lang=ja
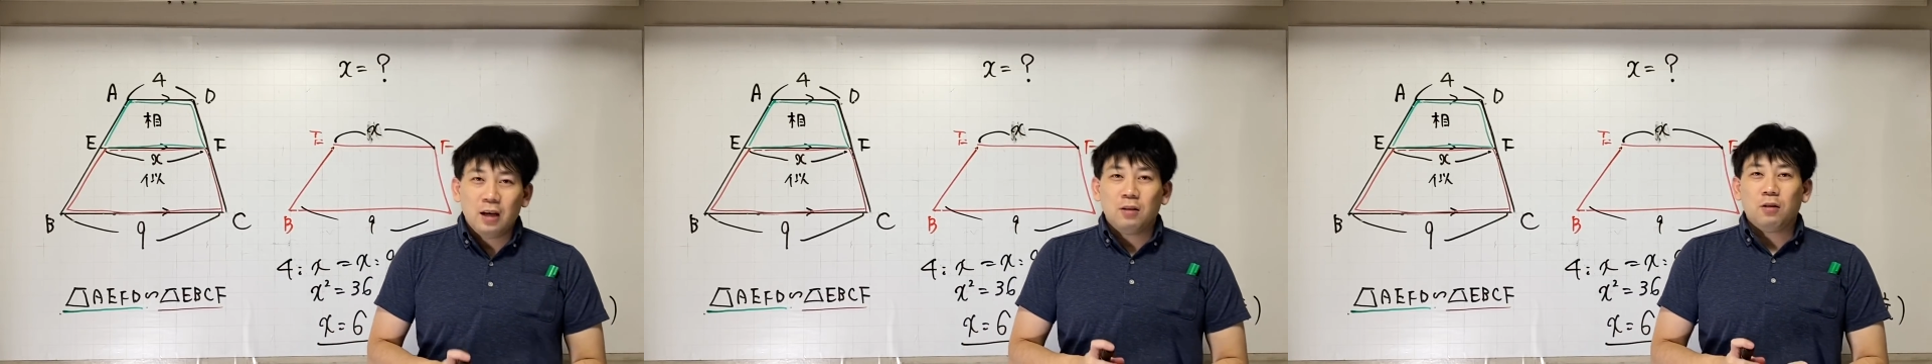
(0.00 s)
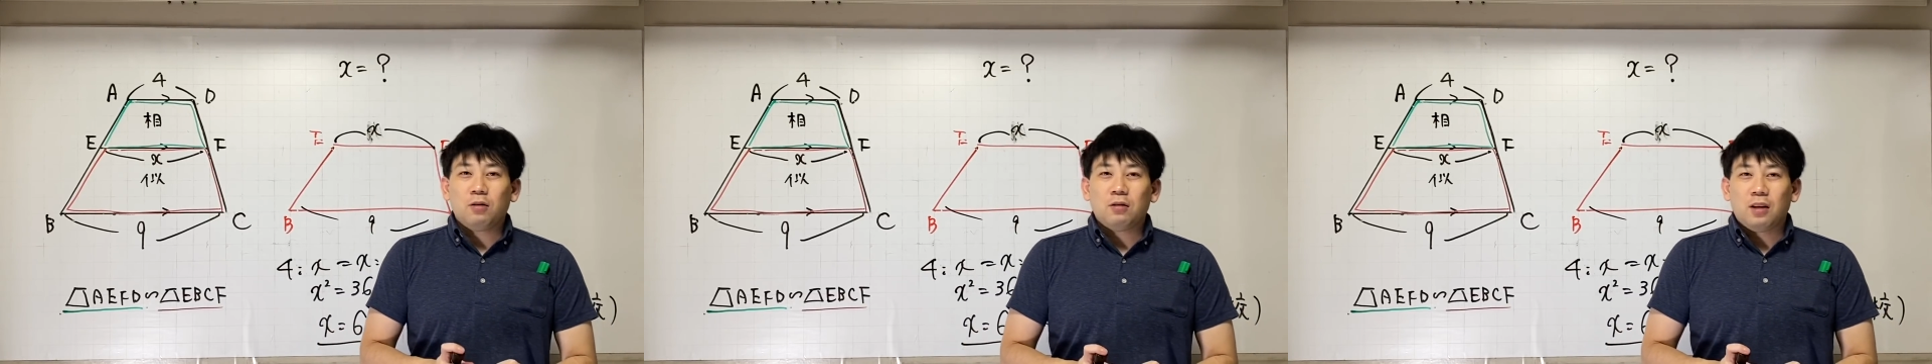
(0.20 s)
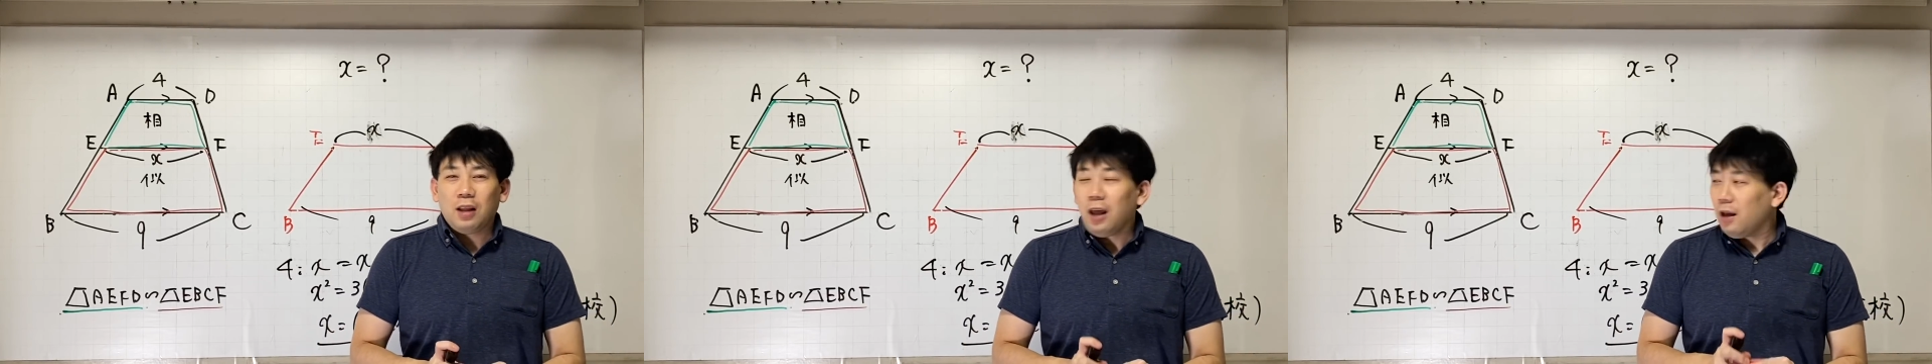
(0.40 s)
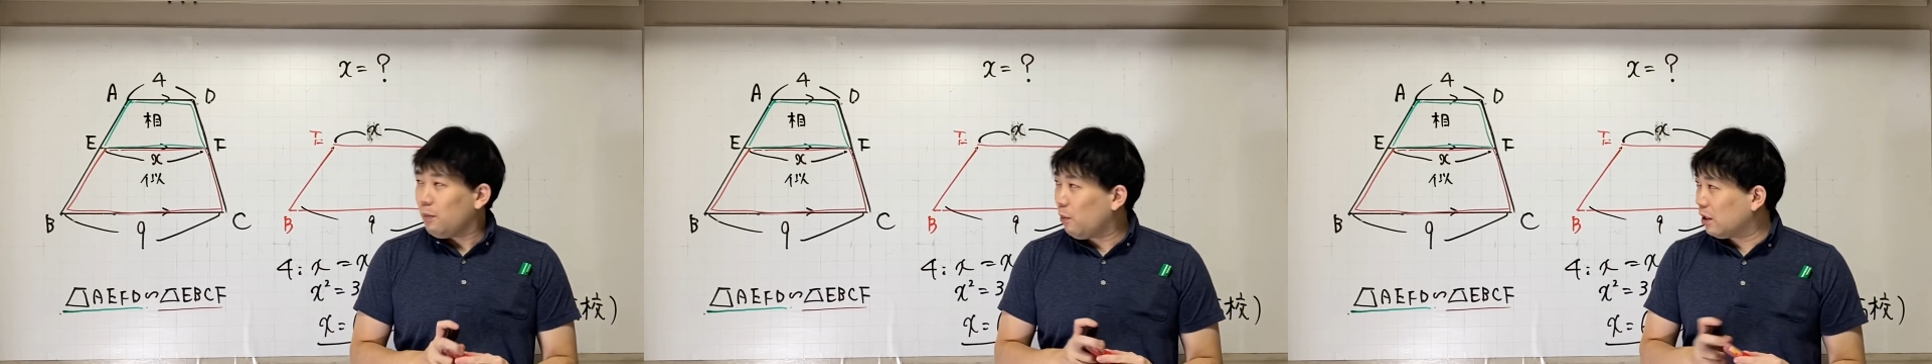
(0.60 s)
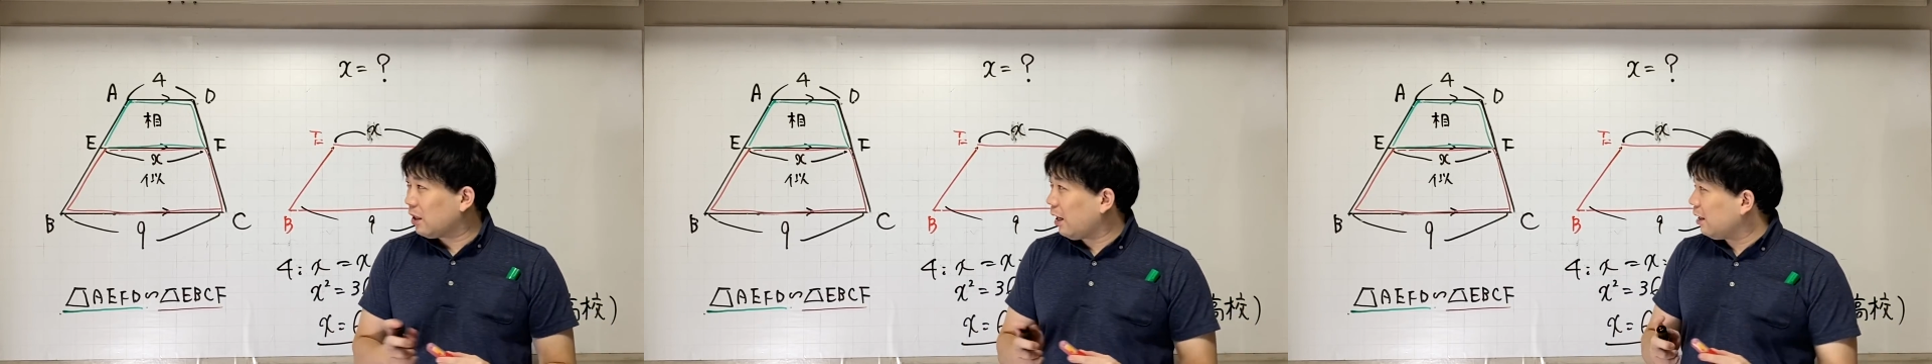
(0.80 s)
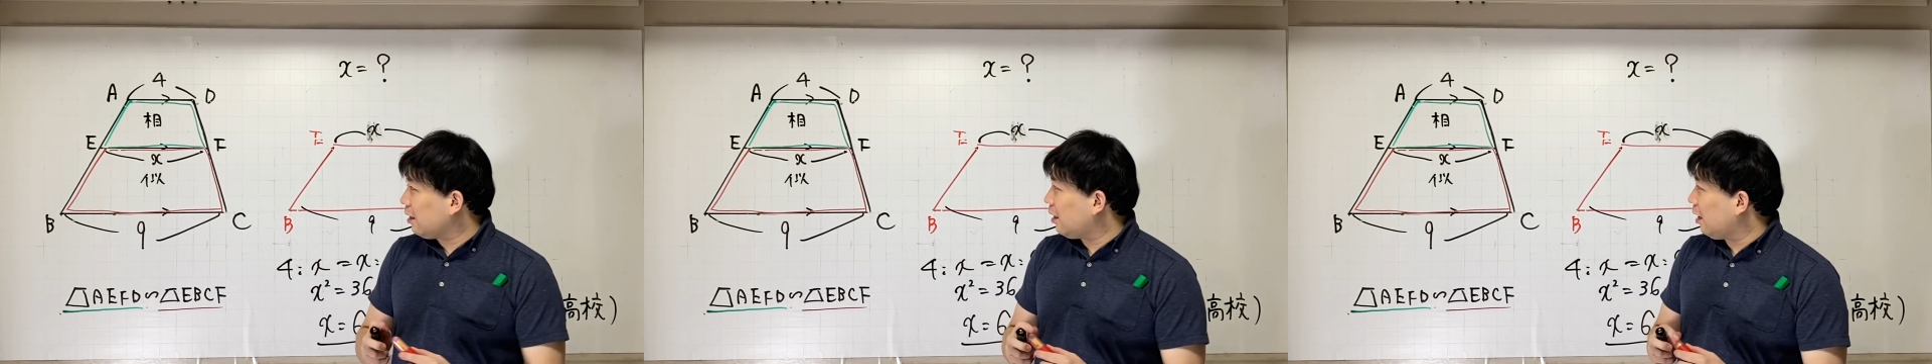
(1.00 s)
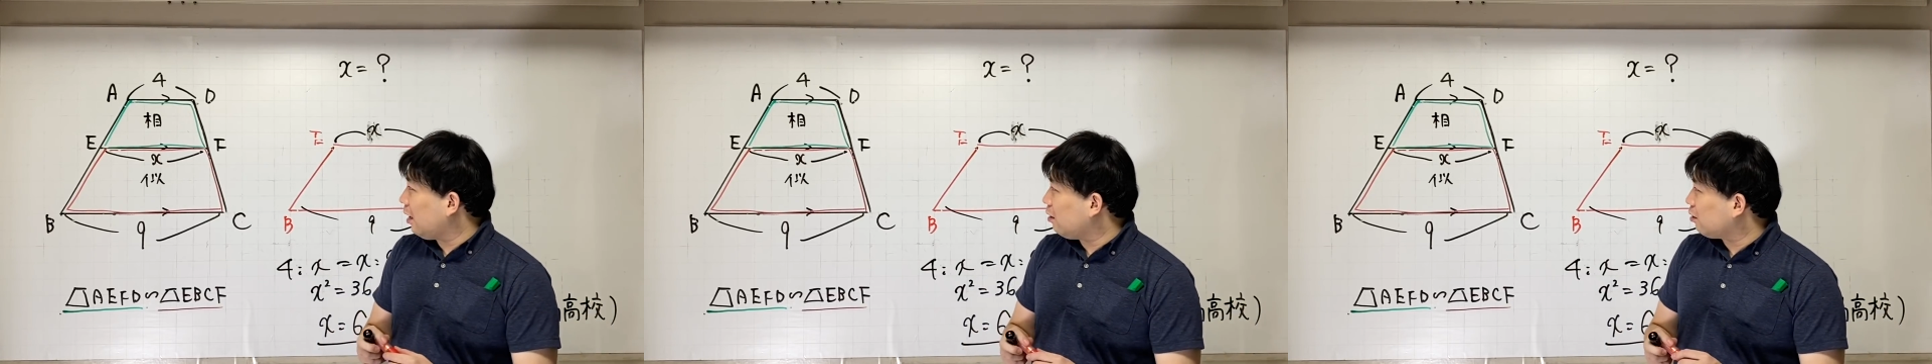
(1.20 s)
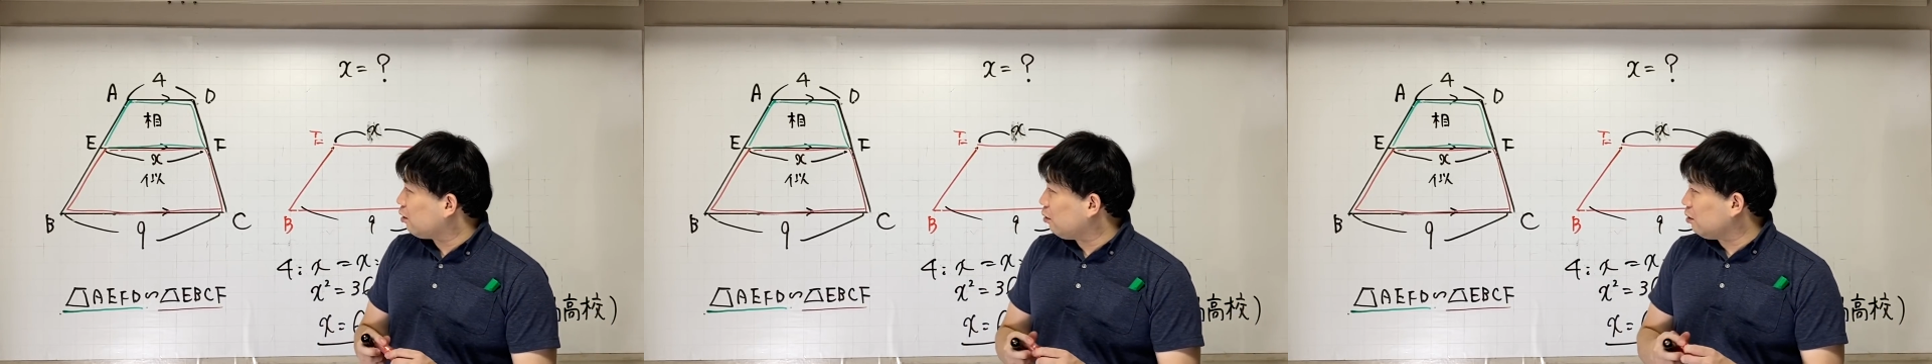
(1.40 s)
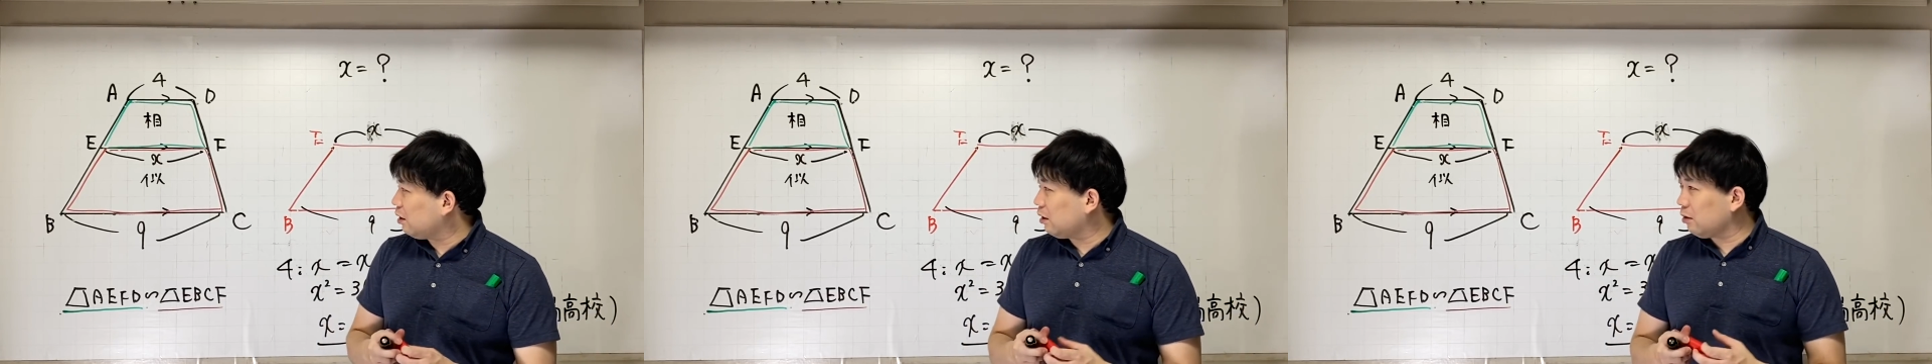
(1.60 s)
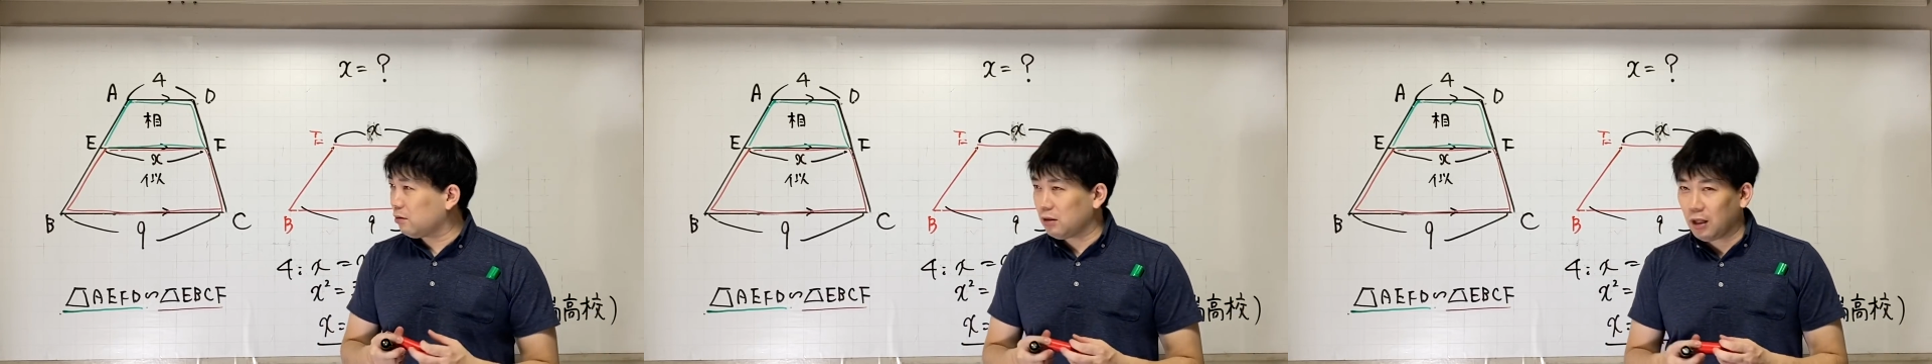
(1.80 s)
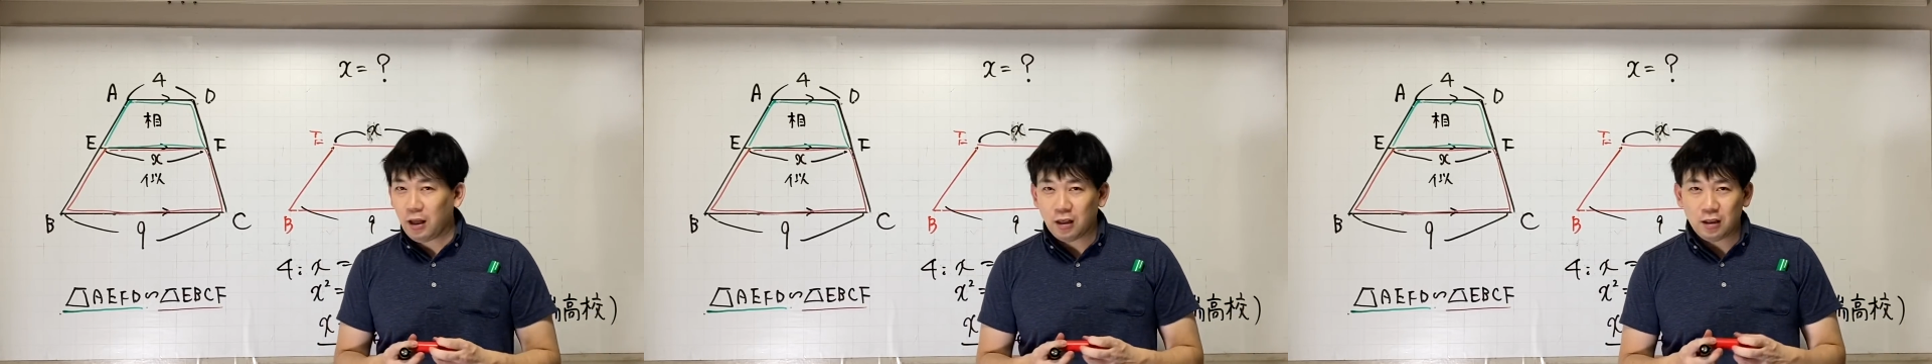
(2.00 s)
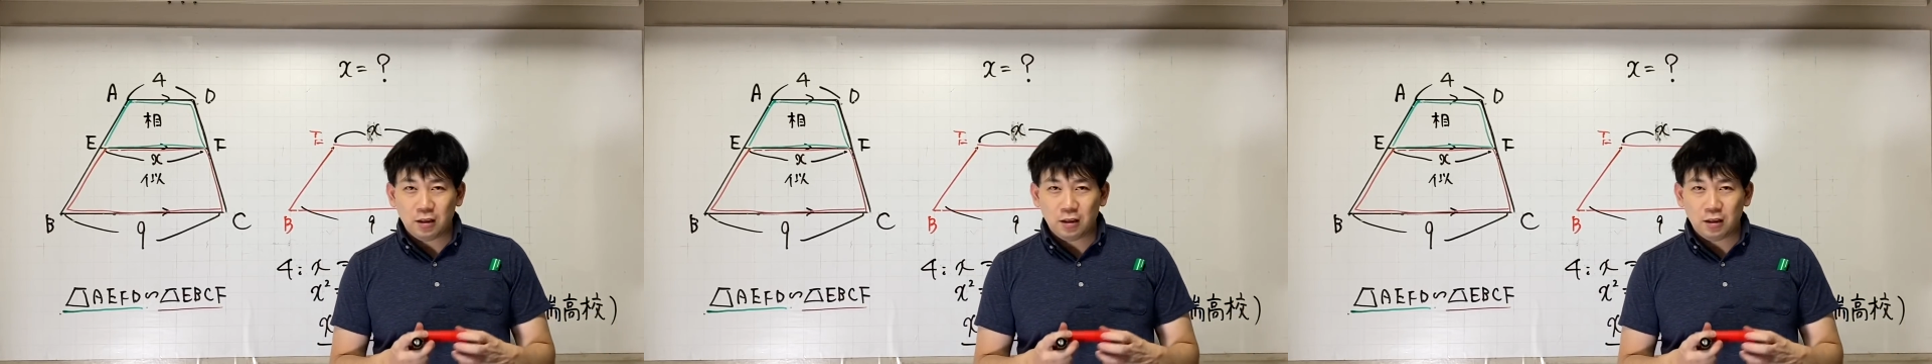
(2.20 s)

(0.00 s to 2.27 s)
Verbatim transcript: ということでね、まあ、台形の掃除ということでね、